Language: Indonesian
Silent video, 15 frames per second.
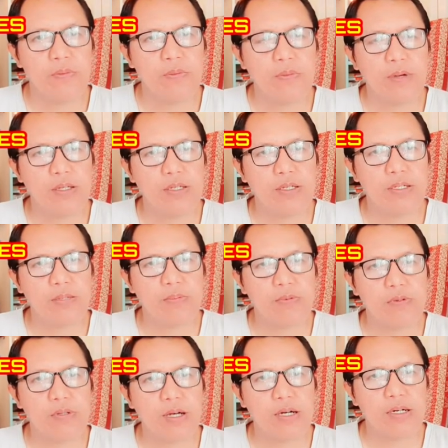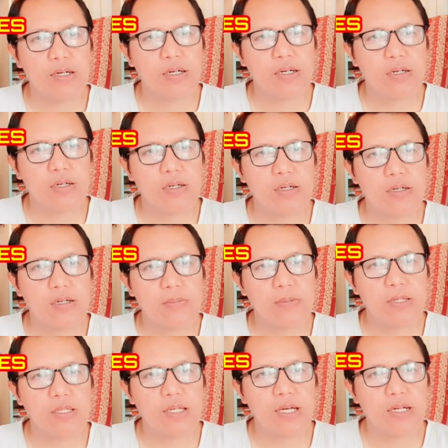Masih seputar
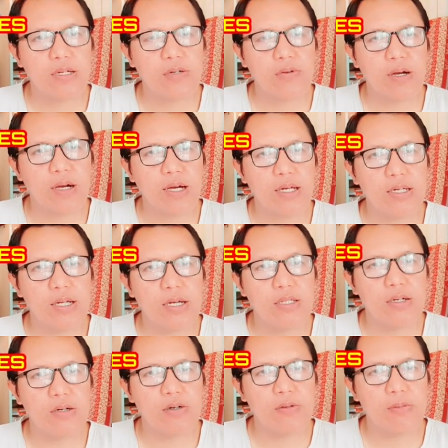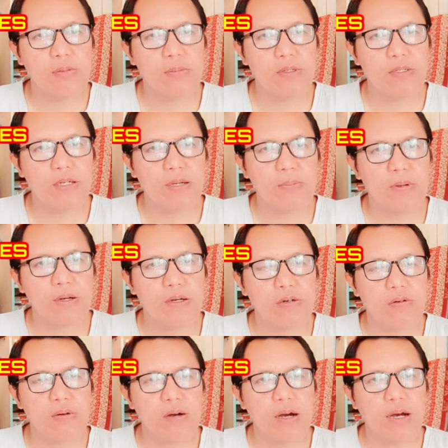perencanaan keuangan Atau mempersiapkan
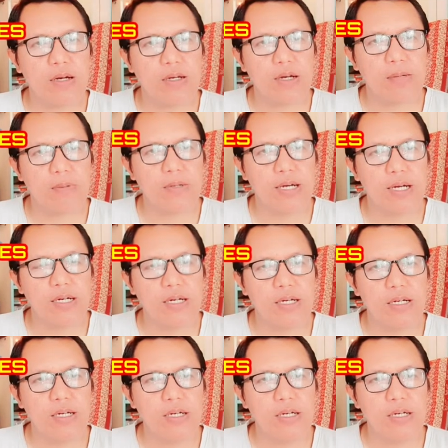keuangan dengan benar